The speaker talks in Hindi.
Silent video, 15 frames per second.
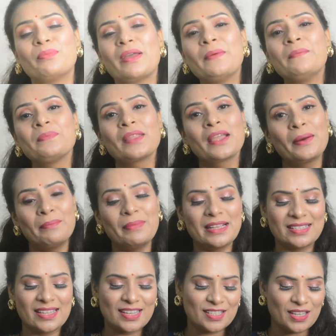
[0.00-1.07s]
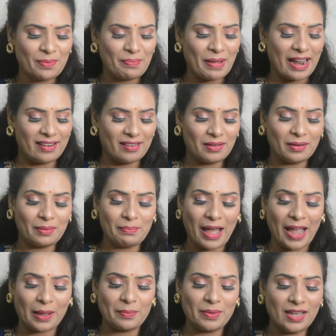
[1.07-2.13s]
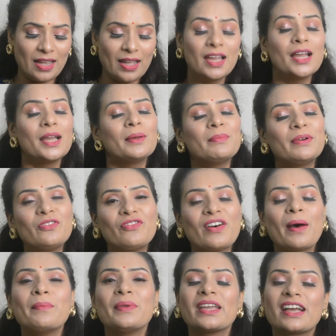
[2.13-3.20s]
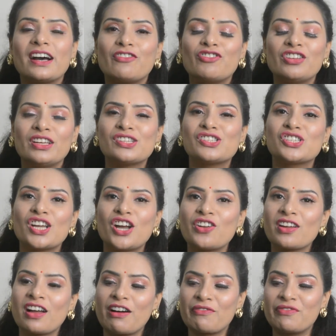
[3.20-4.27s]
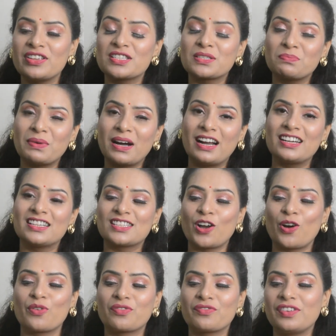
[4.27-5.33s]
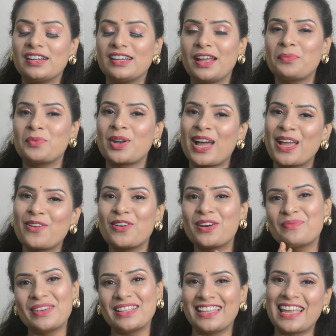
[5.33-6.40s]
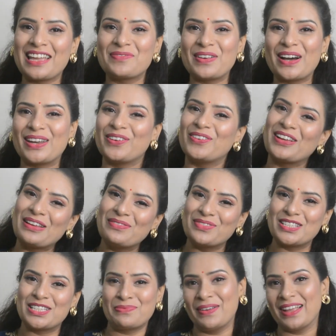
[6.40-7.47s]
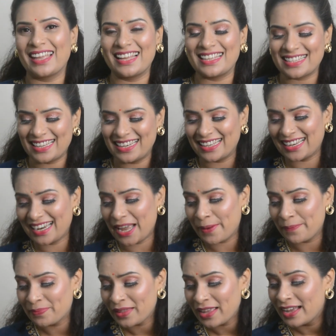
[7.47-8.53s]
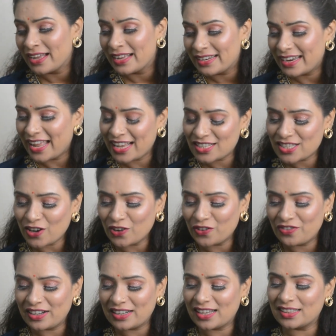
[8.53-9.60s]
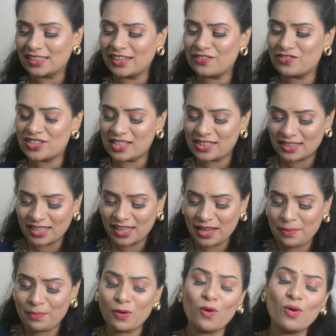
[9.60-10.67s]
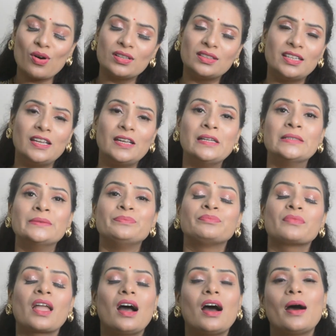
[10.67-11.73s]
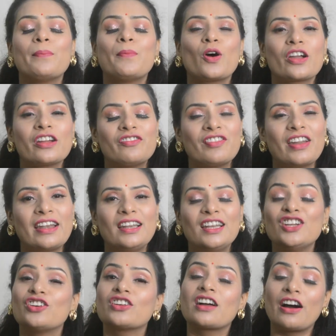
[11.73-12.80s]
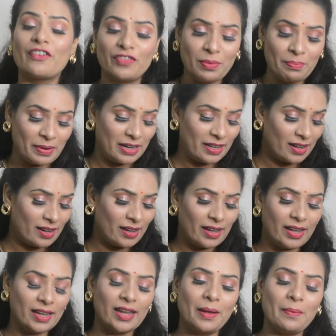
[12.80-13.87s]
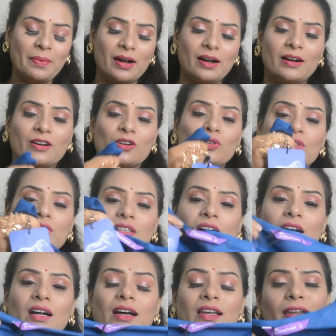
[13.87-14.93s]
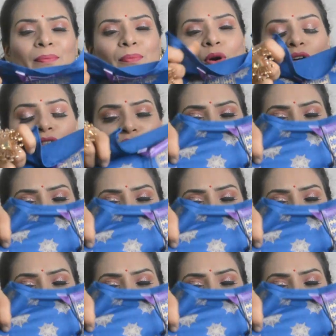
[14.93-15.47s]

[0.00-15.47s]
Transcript: में बेसिक सा बै, बैग भी है बट फैब्रिक काफ़ी अच्छा और काफ़ी स्मार्ट सा आउटफिट है ट्राई ऑन में देख पा रहे हो ये मुझ पर कैसा लग रहा है नेक्स्ट आउटफिट की तरफ चलते हैं बहुत ही पॉकेट फ्रेंडली और काफ़ी बढ़िया है ये आ, कुर्ता कलर बहुत ही